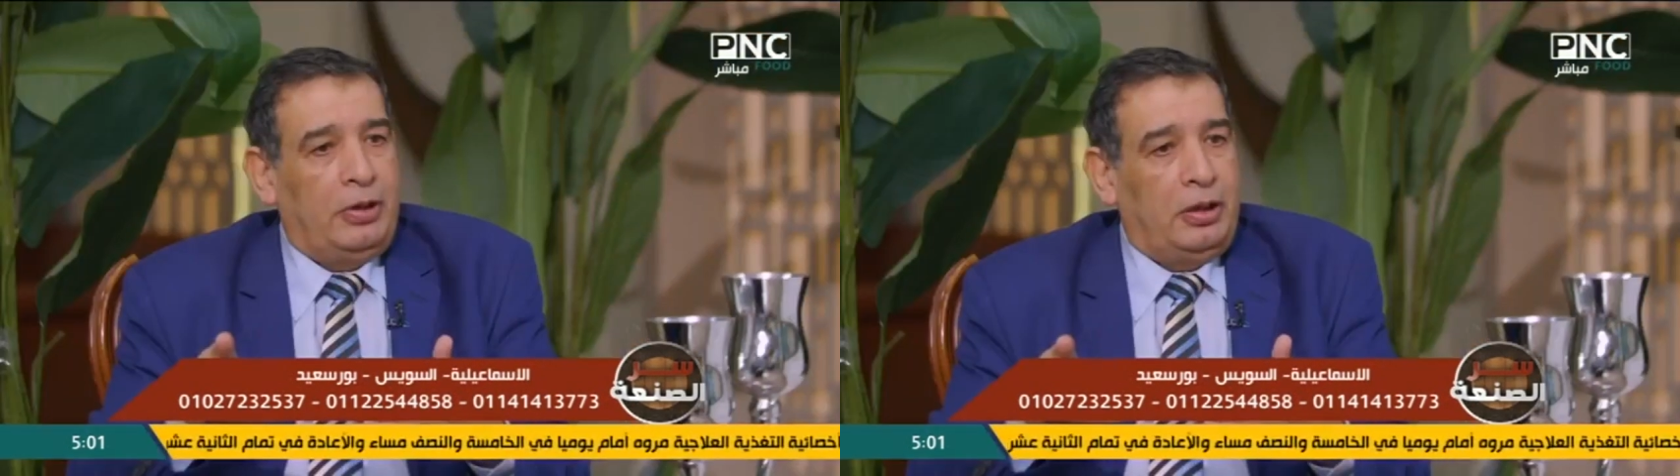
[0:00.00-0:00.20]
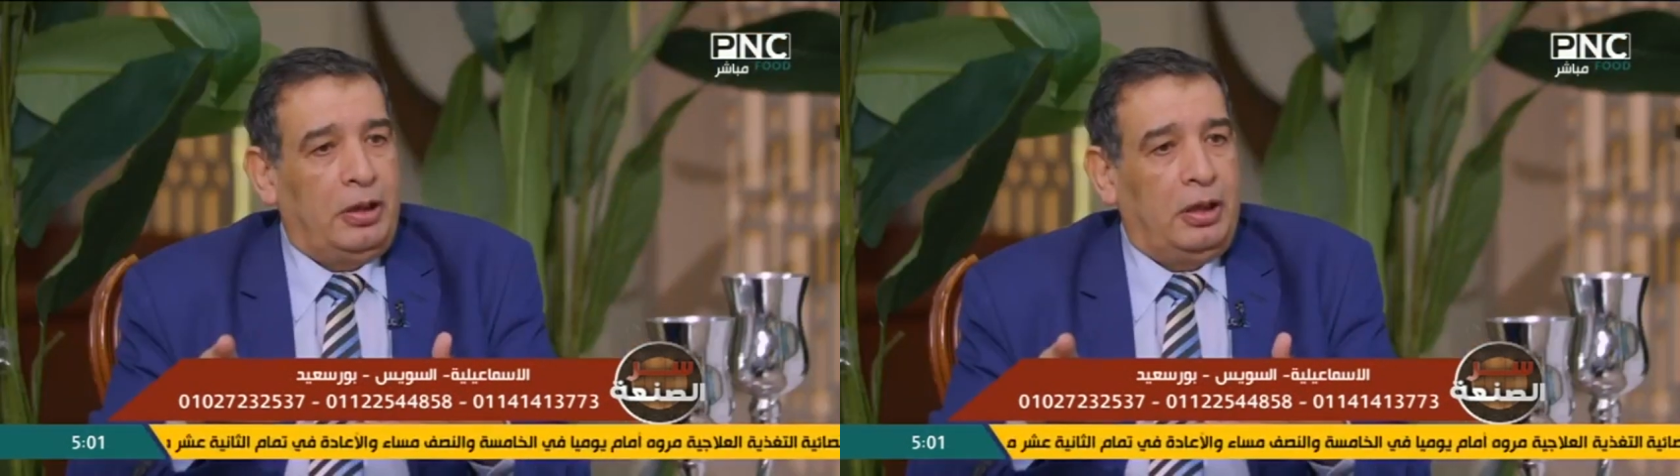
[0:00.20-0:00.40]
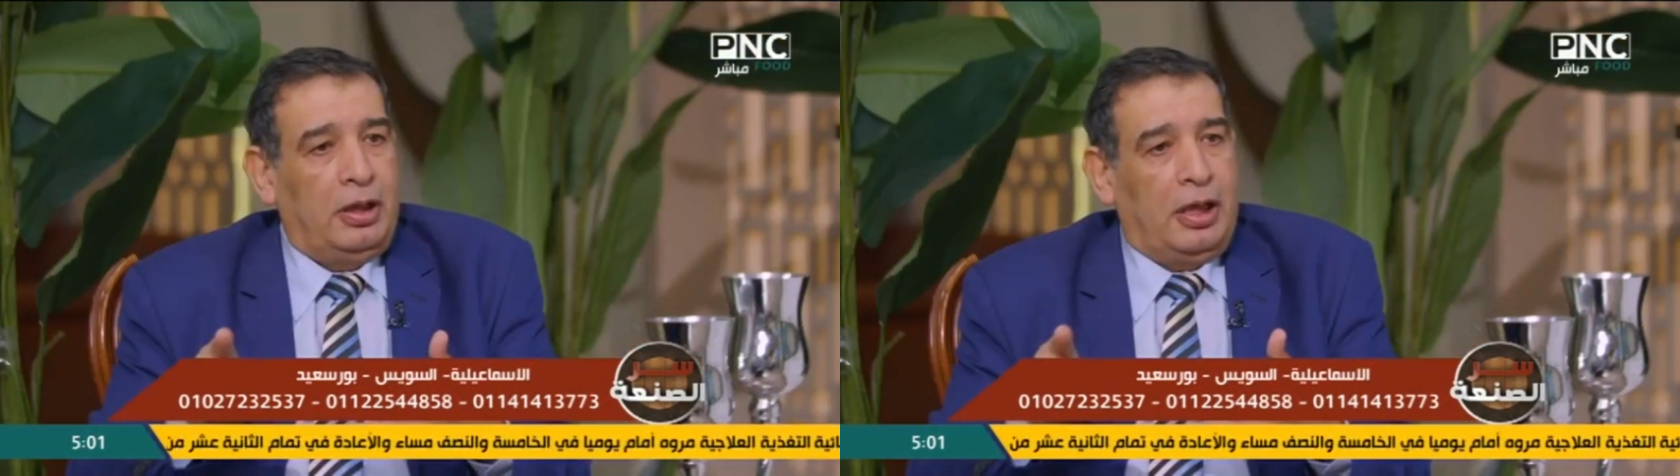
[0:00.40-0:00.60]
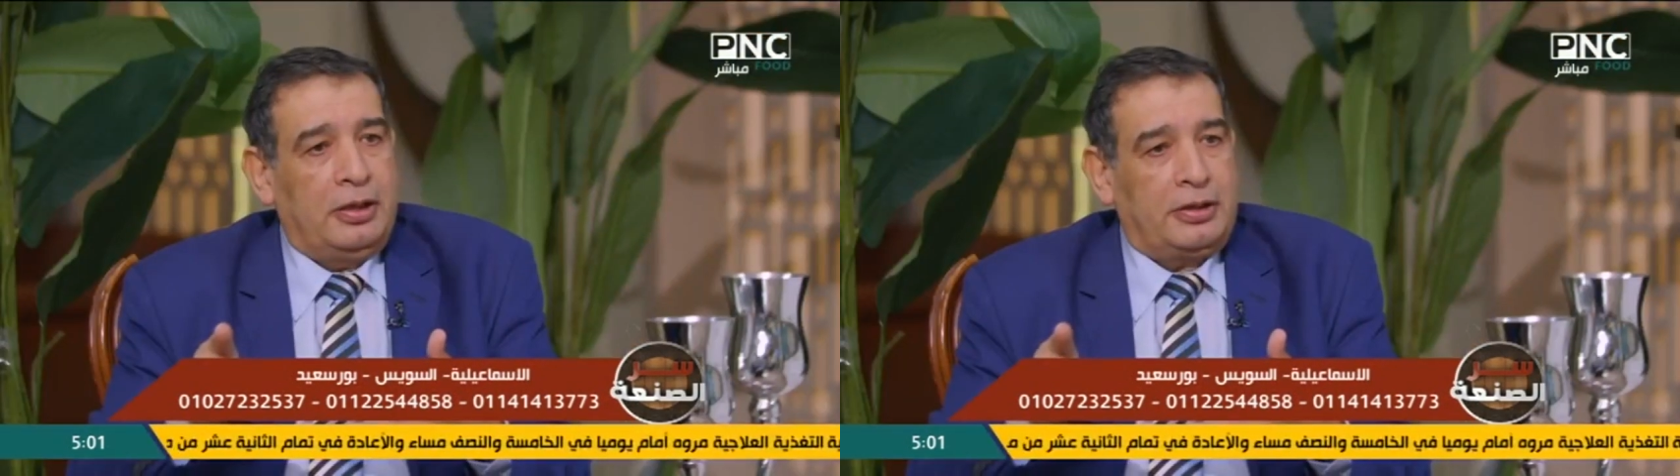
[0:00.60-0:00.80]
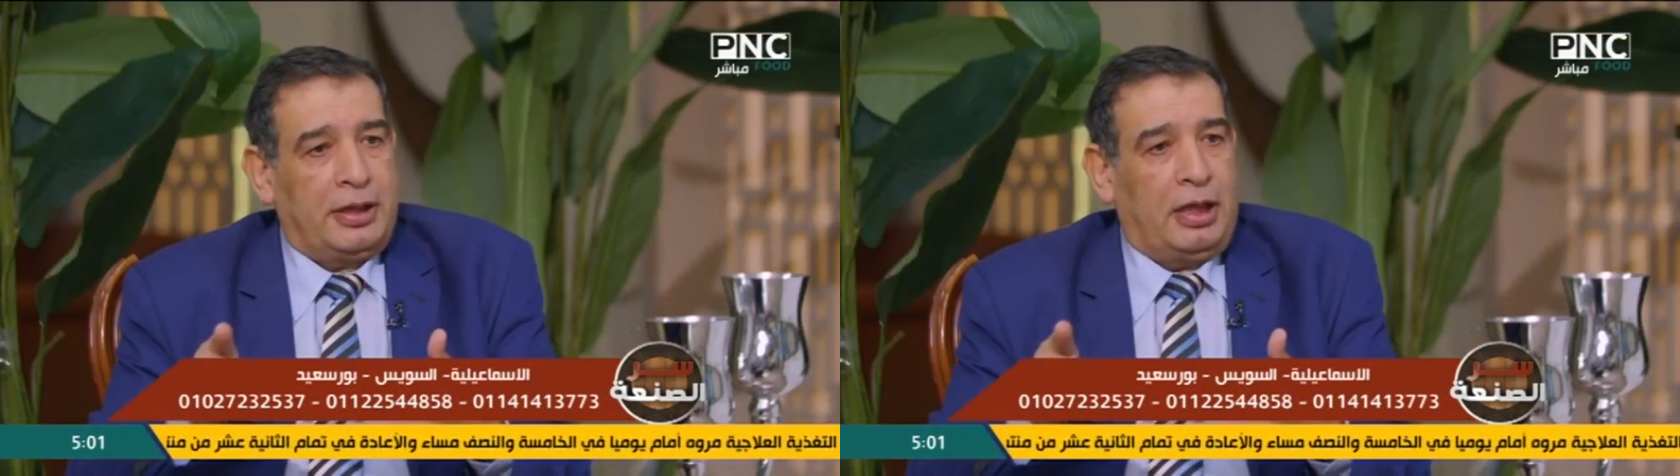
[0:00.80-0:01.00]

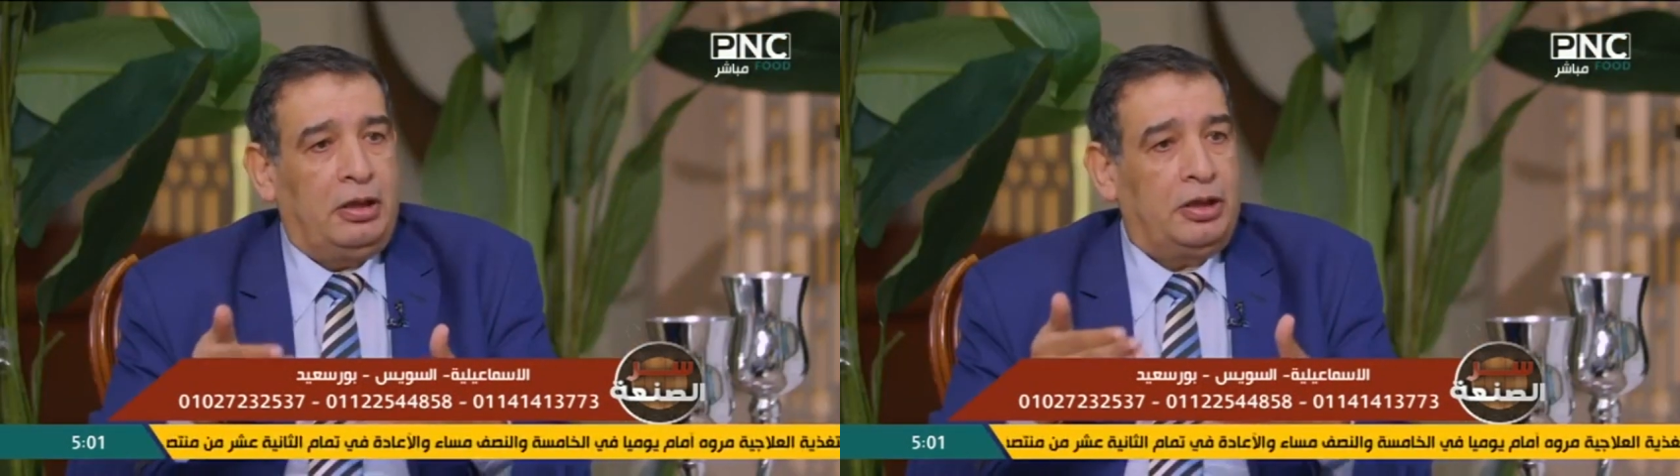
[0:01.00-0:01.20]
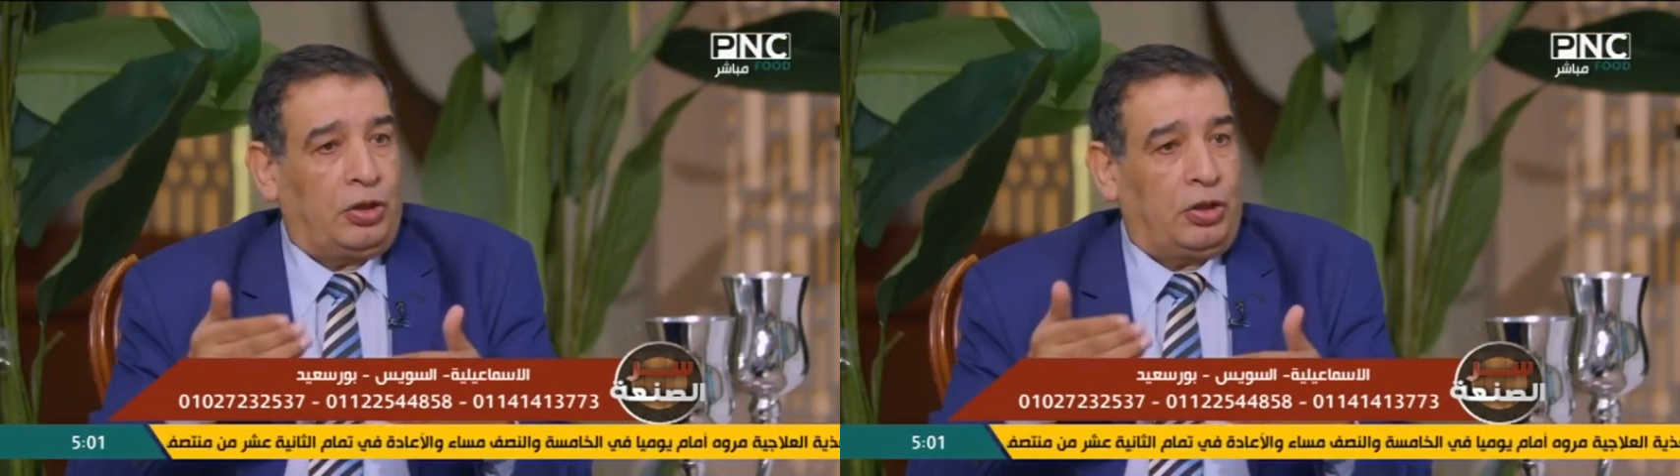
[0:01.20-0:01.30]
للانسجه